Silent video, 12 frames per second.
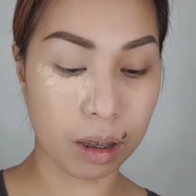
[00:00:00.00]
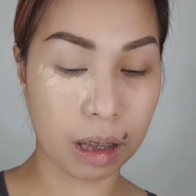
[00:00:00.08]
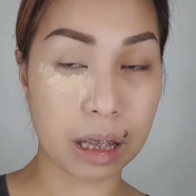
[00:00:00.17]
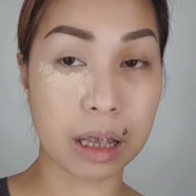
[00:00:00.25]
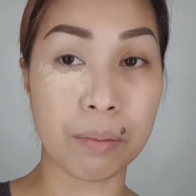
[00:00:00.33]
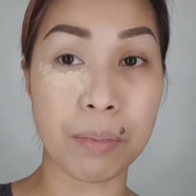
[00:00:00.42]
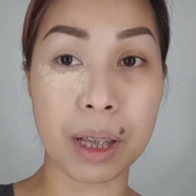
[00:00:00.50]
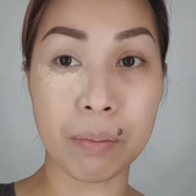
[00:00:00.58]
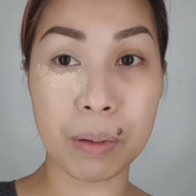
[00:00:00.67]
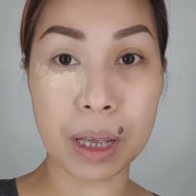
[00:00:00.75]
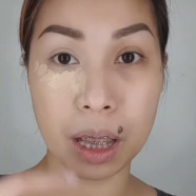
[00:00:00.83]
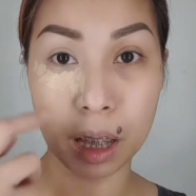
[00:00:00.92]
Kasi
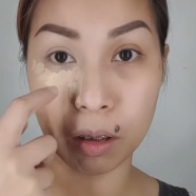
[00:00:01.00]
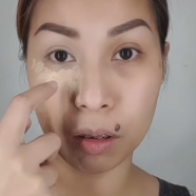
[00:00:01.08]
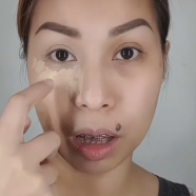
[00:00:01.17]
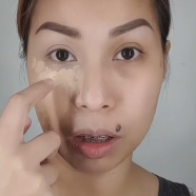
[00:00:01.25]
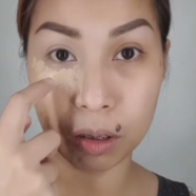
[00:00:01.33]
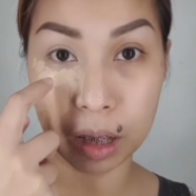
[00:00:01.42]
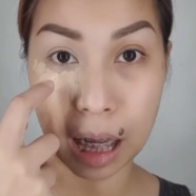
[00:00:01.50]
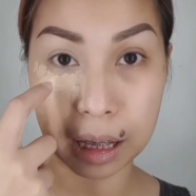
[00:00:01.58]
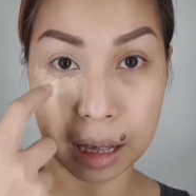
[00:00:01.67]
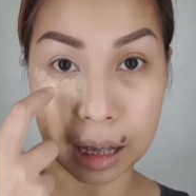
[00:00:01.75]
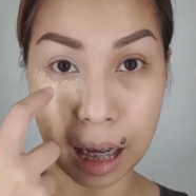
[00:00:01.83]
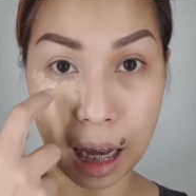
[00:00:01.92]
manipis lang yung dito
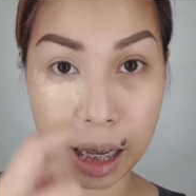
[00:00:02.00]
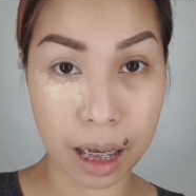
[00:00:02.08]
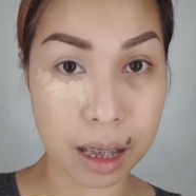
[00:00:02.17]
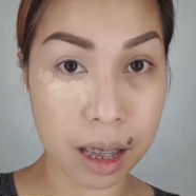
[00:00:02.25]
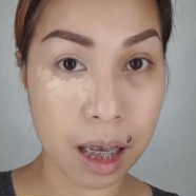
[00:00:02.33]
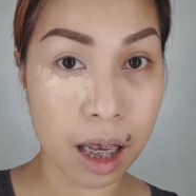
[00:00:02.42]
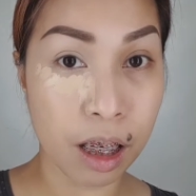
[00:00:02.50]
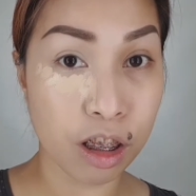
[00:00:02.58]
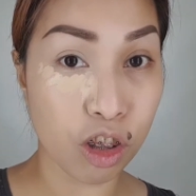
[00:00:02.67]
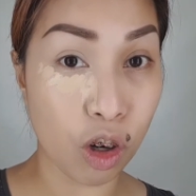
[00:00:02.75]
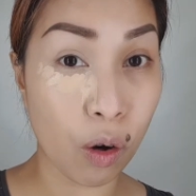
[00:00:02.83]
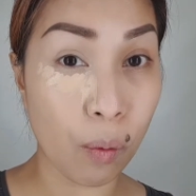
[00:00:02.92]
natin, guys.
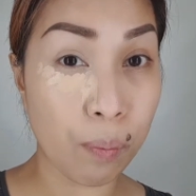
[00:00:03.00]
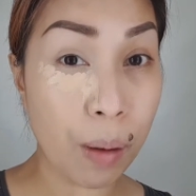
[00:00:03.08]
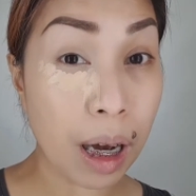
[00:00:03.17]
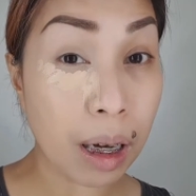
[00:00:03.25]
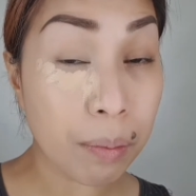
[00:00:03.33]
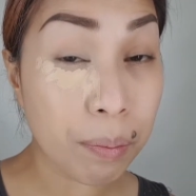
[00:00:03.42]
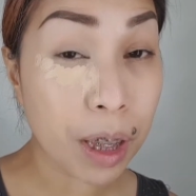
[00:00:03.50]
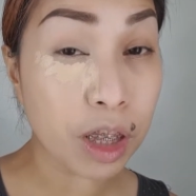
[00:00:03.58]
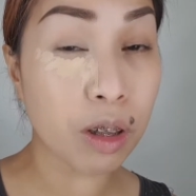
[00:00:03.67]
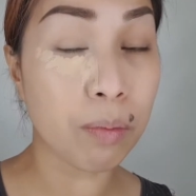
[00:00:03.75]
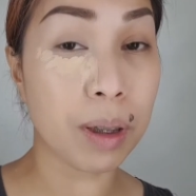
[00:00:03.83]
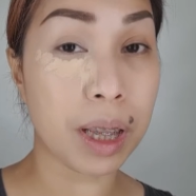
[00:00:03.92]
So, pag
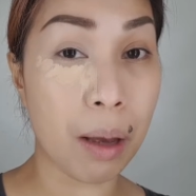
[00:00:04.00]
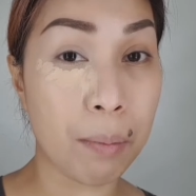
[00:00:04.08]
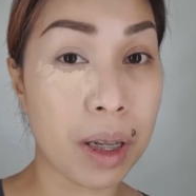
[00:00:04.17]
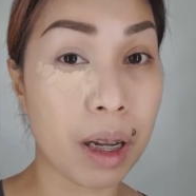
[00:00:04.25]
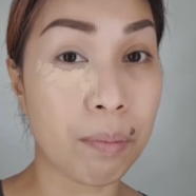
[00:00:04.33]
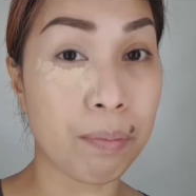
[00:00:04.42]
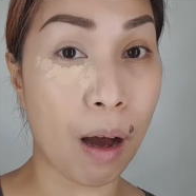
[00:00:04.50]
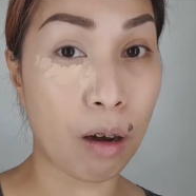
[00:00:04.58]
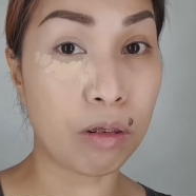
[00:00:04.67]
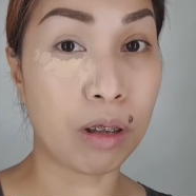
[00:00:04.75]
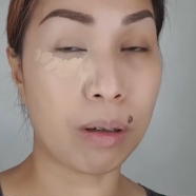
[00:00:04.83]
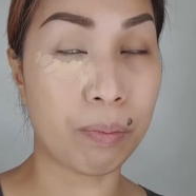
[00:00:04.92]
medyo madami ng
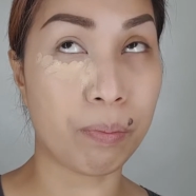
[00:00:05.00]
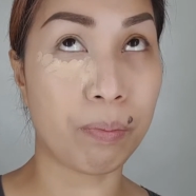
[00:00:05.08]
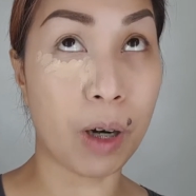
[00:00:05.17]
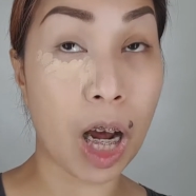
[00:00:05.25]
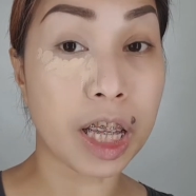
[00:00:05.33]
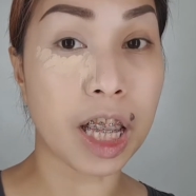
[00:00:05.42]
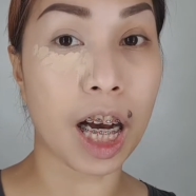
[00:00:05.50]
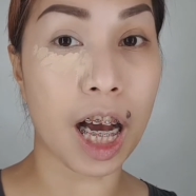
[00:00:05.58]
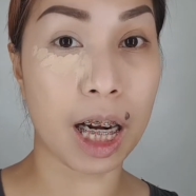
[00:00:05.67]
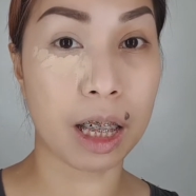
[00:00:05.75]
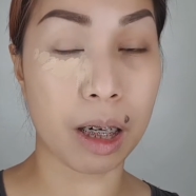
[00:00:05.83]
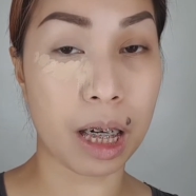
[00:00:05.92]
powder, product
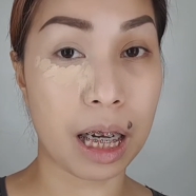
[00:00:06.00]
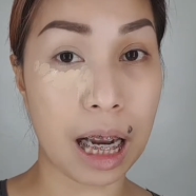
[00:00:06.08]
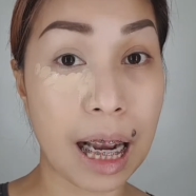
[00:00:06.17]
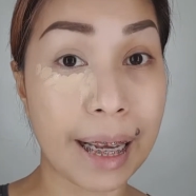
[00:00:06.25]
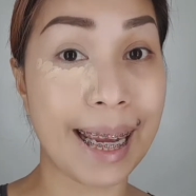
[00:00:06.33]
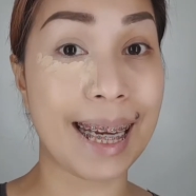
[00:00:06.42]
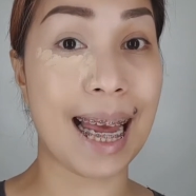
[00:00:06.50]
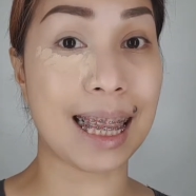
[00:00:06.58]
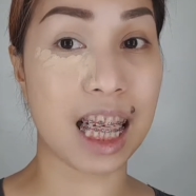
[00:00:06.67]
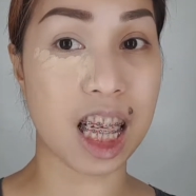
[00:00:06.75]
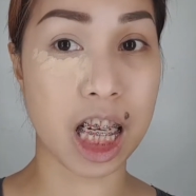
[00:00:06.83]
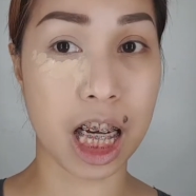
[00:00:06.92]
ang nalagay
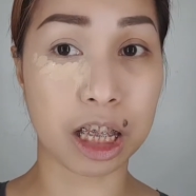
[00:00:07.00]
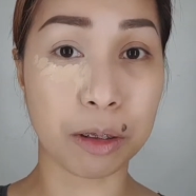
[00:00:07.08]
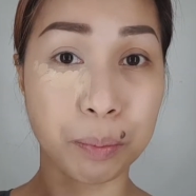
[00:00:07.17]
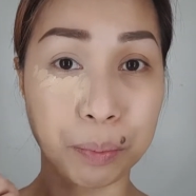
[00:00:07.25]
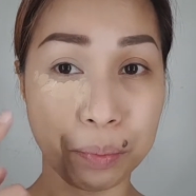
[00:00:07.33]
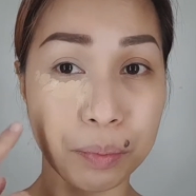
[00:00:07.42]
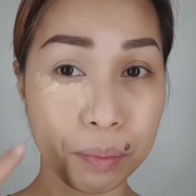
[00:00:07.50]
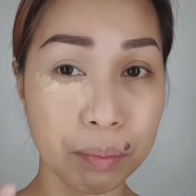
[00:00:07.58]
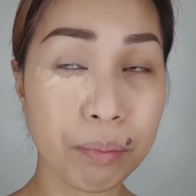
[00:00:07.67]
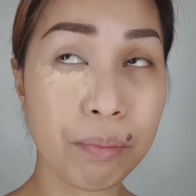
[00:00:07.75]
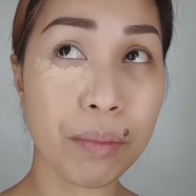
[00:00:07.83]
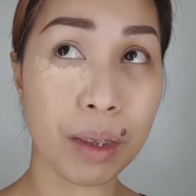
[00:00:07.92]
natin dyan,
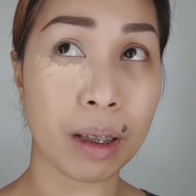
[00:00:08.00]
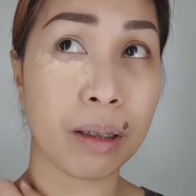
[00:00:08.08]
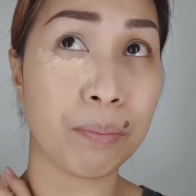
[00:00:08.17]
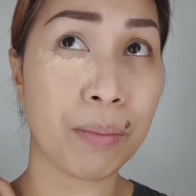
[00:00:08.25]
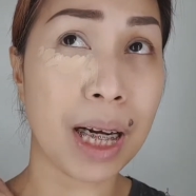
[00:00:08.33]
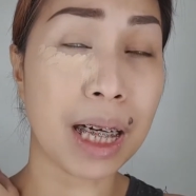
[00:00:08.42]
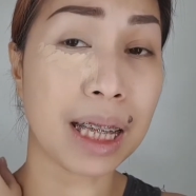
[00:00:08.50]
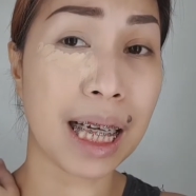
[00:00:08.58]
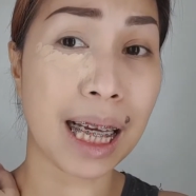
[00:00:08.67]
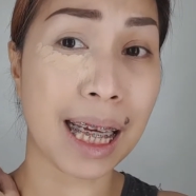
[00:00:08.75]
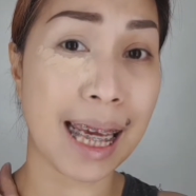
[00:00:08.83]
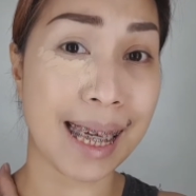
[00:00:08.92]
parang
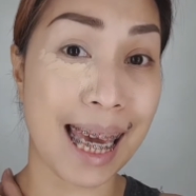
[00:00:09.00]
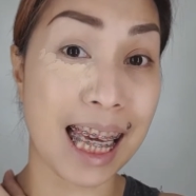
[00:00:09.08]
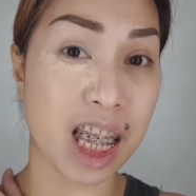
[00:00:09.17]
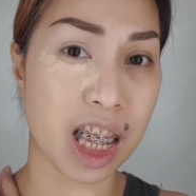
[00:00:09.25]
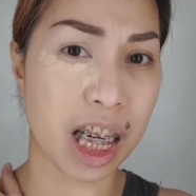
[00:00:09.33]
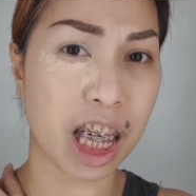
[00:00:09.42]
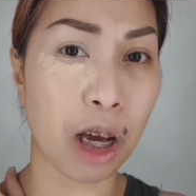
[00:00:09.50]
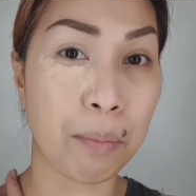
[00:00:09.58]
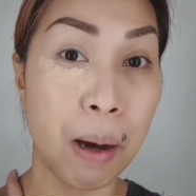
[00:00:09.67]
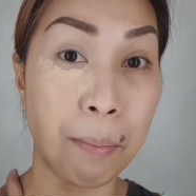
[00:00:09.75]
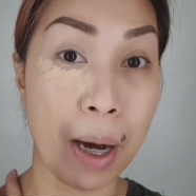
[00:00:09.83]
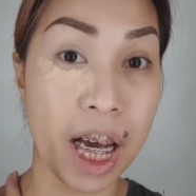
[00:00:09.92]
nagpi-cake siya,
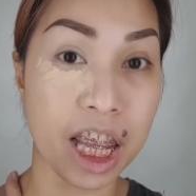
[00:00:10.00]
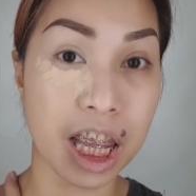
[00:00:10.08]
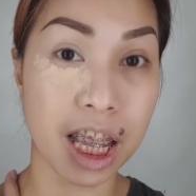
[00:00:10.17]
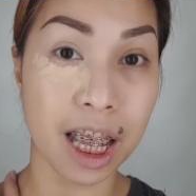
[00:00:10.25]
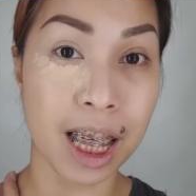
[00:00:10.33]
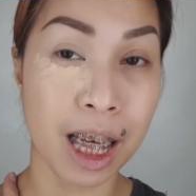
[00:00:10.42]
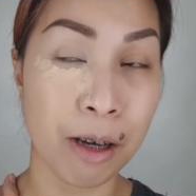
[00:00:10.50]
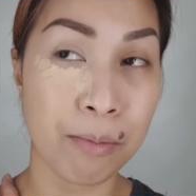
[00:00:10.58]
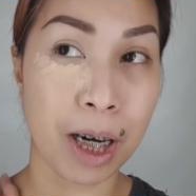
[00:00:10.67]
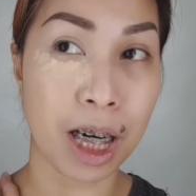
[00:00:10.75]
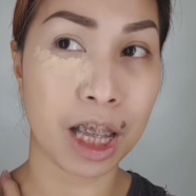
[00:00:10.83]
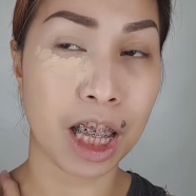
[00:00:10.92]
nagmamad.
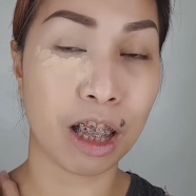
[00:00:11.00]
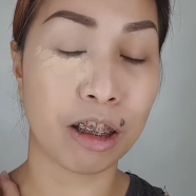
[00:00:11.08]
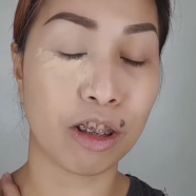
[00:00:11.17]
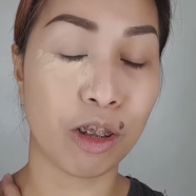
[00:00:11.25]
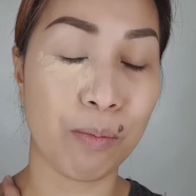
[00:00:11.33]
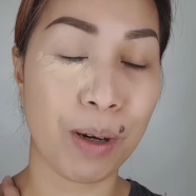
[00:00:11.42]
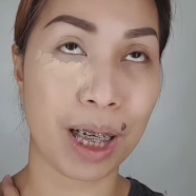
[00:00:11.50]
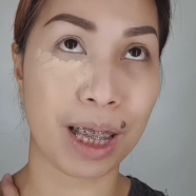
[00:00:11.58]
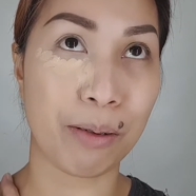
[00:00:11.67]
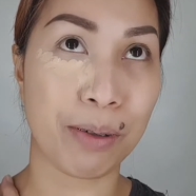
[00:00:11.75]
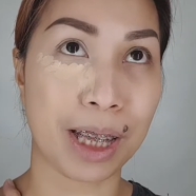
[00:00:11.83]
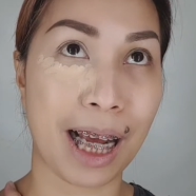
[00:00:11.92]
Parang nag, kumbaga,
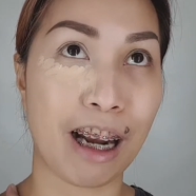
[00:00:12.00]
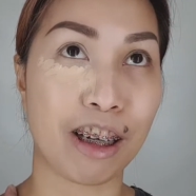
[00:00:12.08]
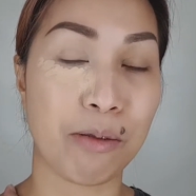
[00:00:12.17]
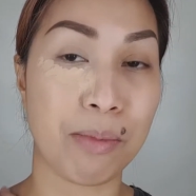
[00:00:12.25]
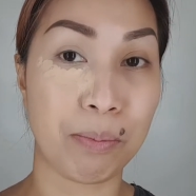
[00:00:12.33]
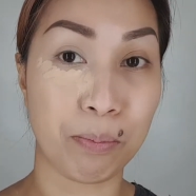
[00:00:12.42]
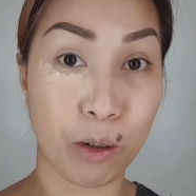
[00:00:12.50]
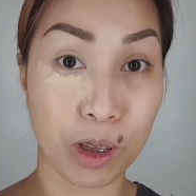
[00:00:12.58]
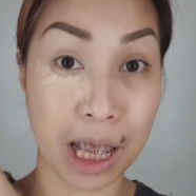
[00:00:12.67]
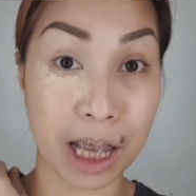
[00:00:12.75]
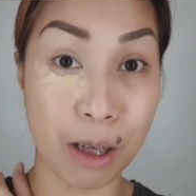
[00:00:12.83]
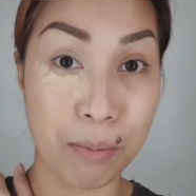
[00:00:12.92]
ano ba Tagalog naman?
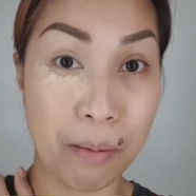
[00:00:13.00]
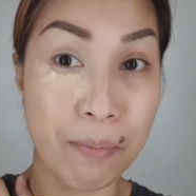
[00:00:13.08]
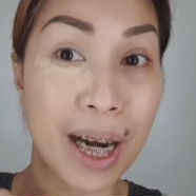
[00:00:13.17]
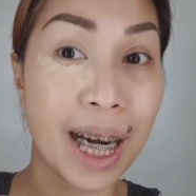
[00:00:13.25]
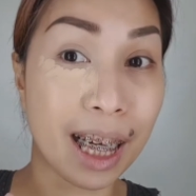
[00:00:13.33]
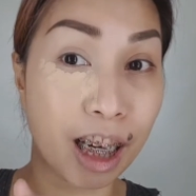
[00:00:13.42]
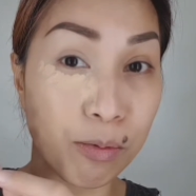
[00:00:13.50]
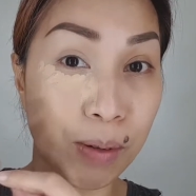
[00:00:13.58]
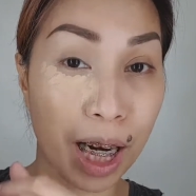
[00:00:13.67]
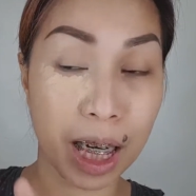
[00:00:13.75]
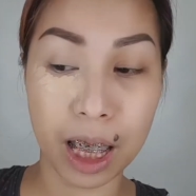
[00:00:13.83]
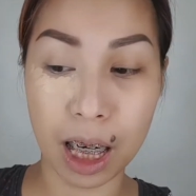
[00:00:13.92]
Putik, ba diba? Parang ganun,
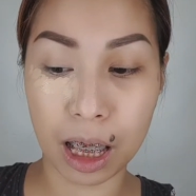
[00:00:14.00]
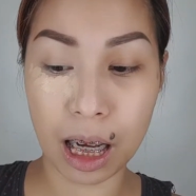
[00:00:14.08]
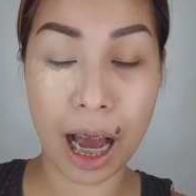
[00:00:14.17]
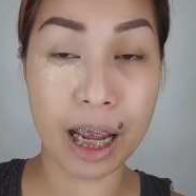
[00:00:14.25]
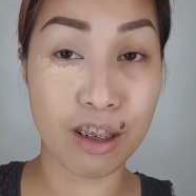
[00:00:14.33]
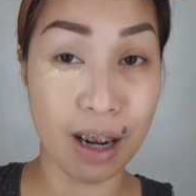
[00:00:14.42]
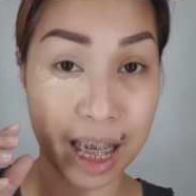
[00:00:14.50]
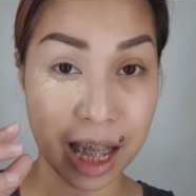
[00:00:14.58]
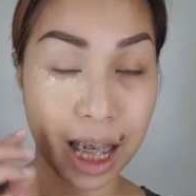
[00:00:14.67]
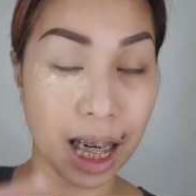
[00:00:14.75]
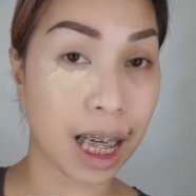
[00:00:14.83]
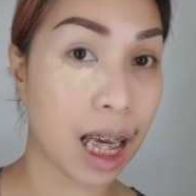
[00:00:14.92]
parang nag, ano nga
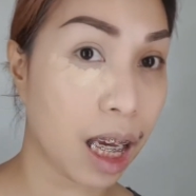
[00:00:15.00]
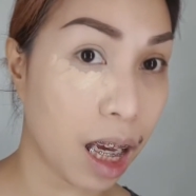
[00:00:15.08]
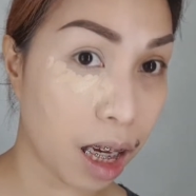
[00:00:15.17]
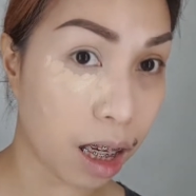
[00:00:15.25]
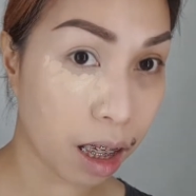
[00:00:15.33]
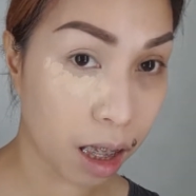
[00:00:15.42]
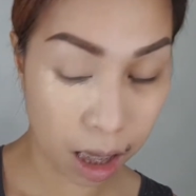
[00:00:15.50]
siya, nagpi-cake.